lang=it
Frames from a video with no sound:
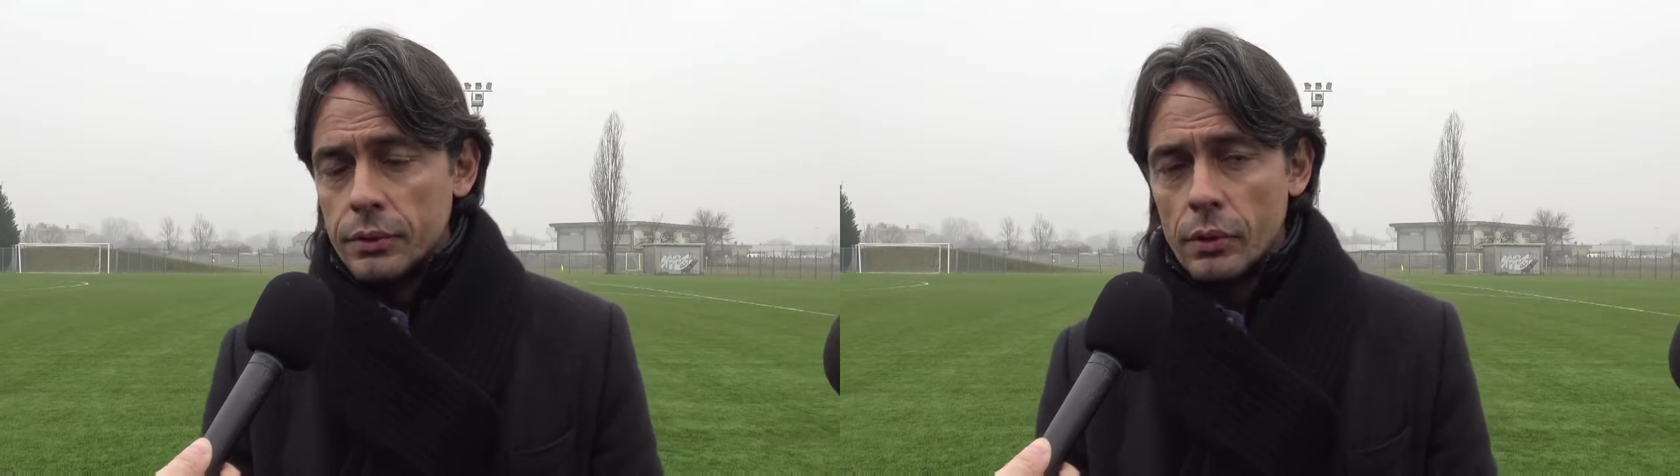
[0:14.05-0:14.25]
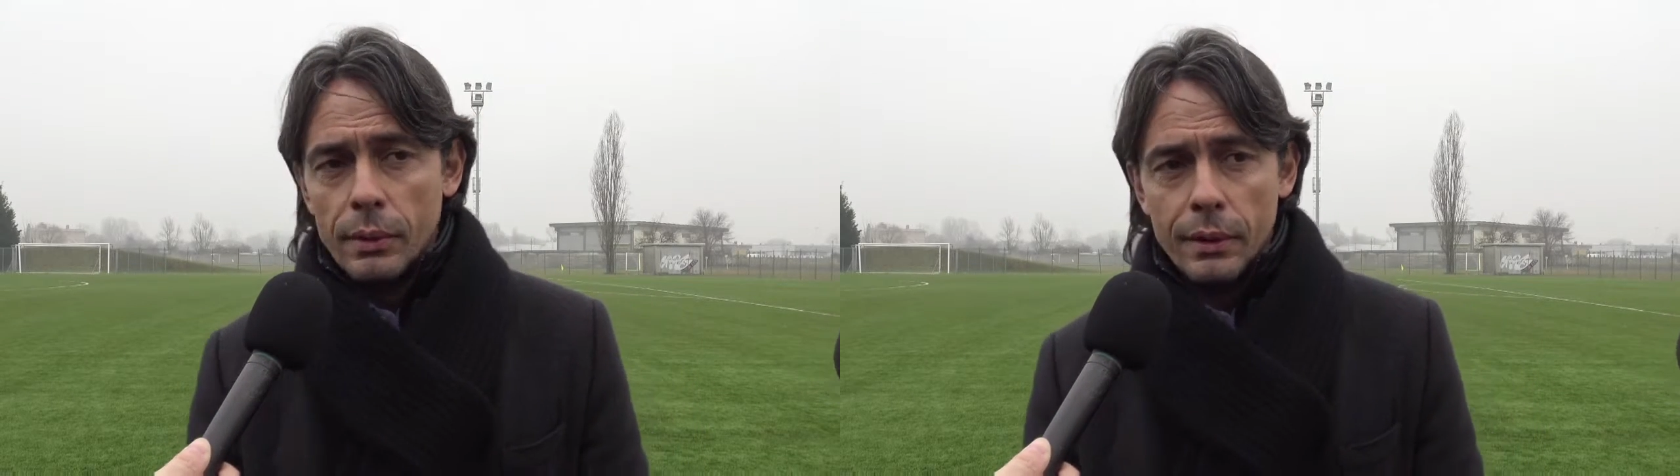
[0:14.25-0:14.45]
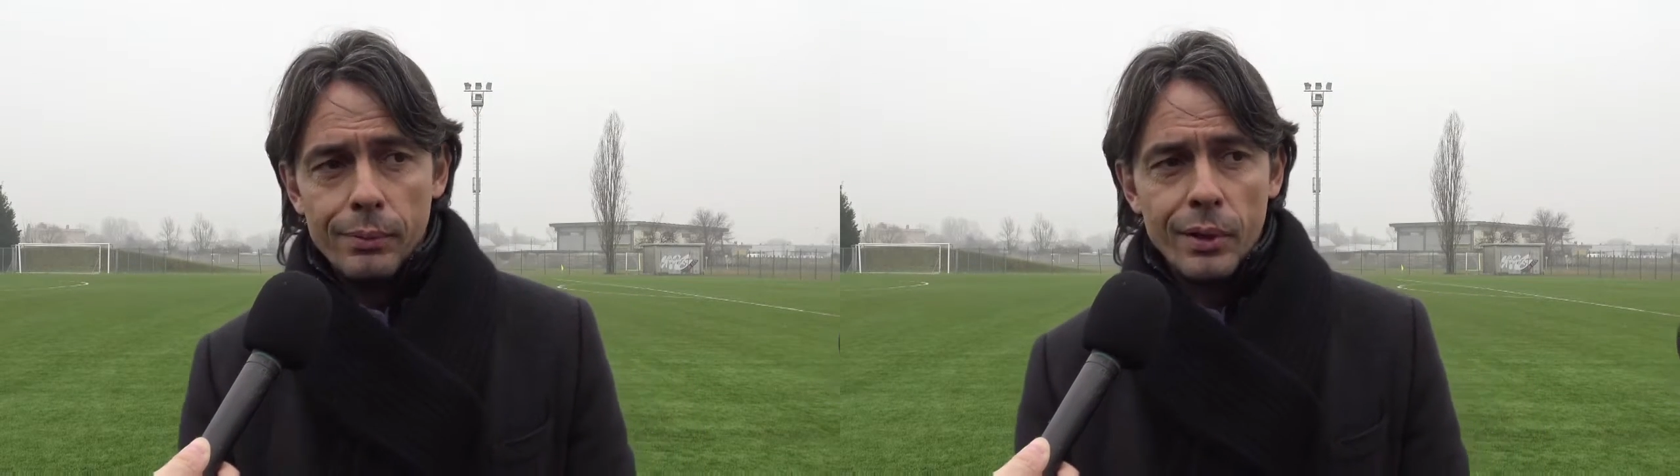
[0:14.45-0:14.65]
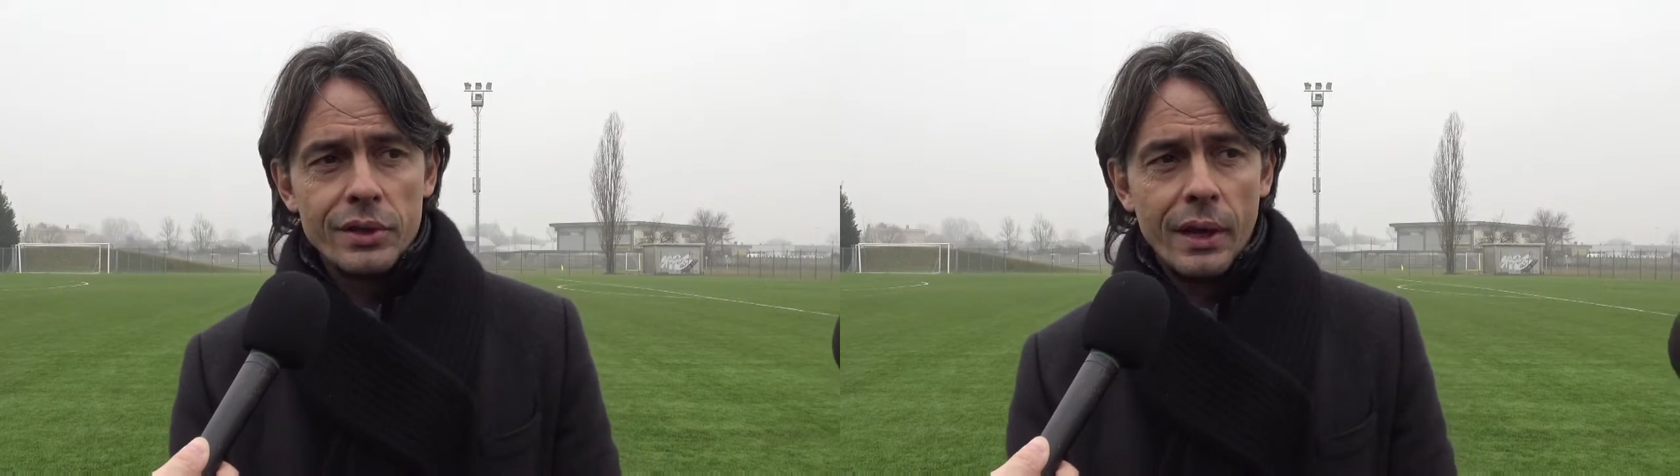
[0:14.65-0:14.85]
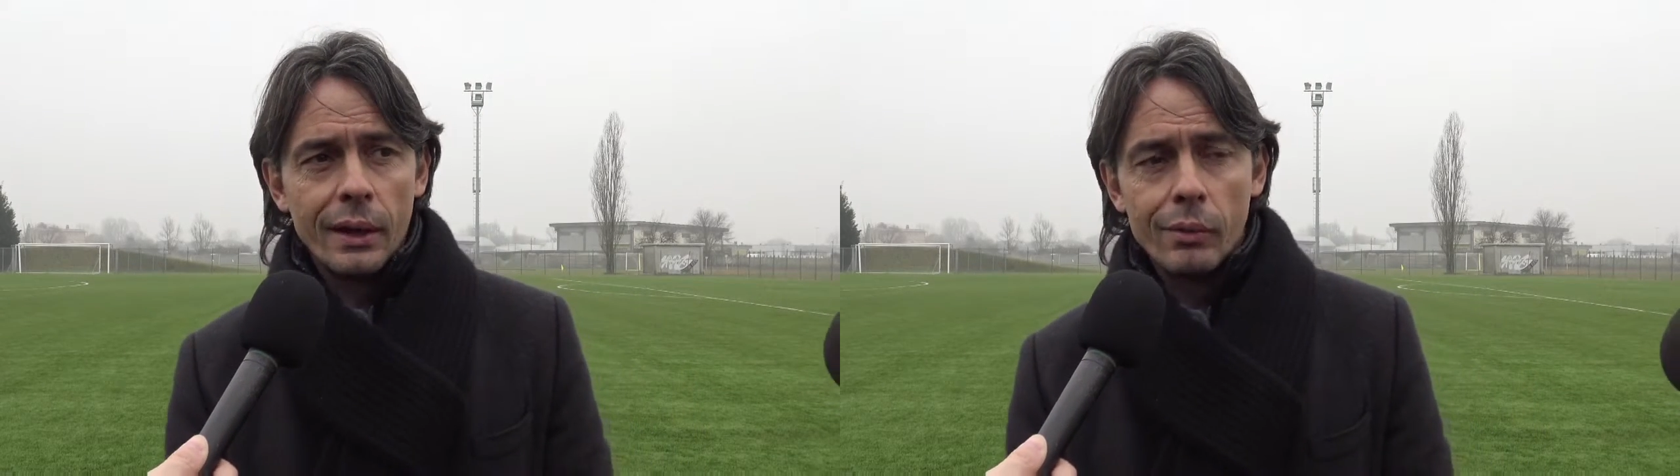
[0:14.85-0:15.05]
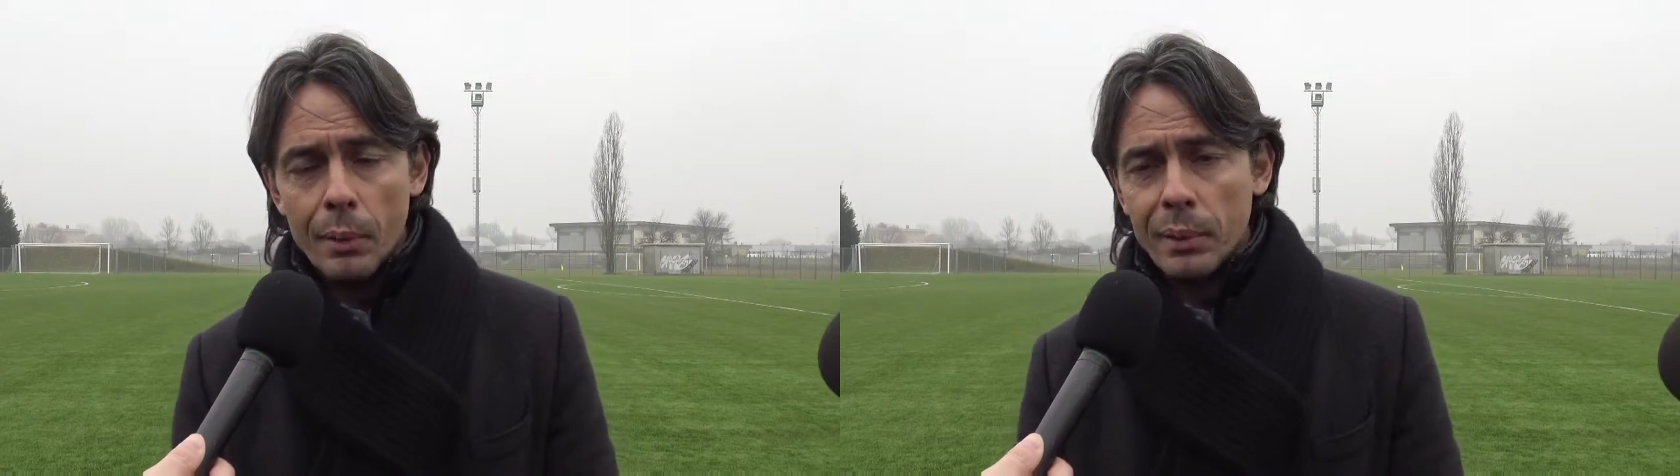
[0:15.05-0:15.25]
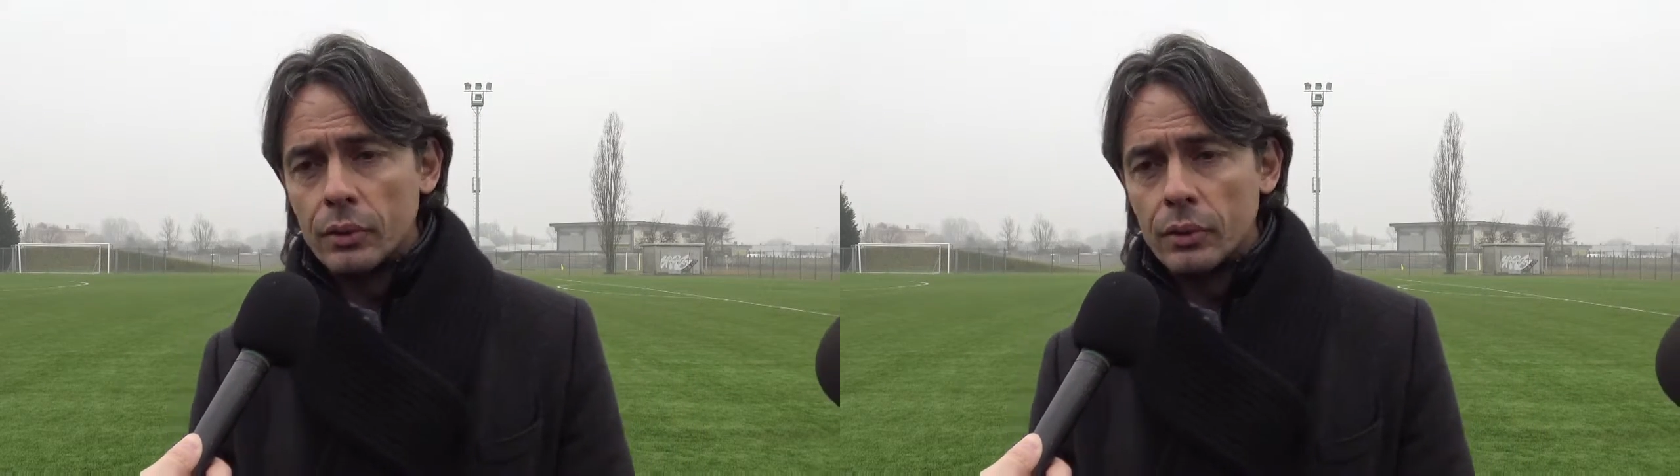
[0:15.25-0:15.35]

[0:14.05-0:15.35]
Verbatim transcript: insomma, può essere anche una